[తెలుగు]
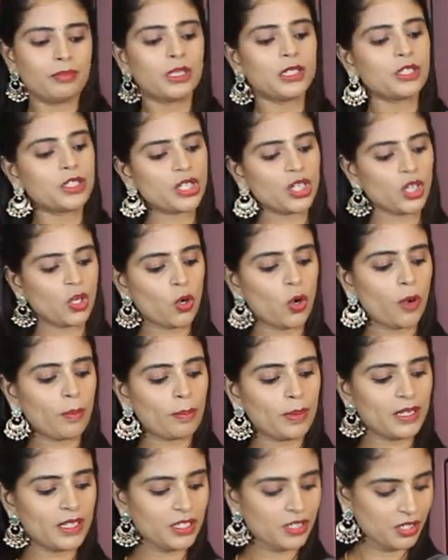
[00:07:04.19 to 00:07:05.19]
మంచి
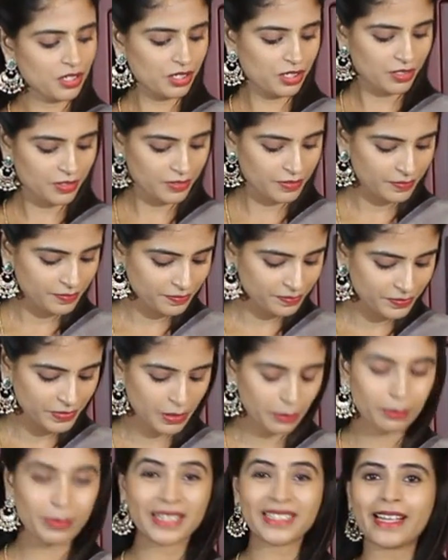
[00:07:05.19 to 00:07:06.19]
కాపరిష్
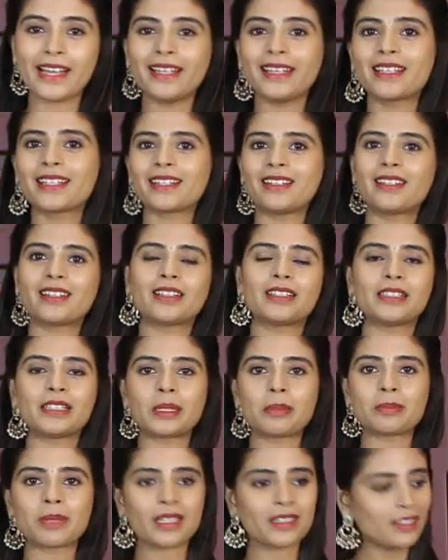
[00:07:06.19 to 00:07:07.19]
మెటాలిక్ కలర్
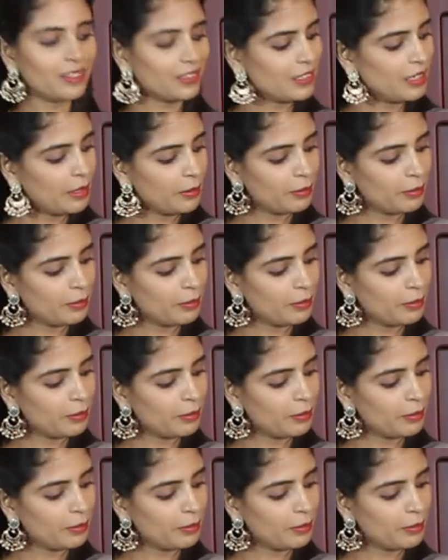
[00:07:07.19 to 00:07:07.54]
అంటాం కదా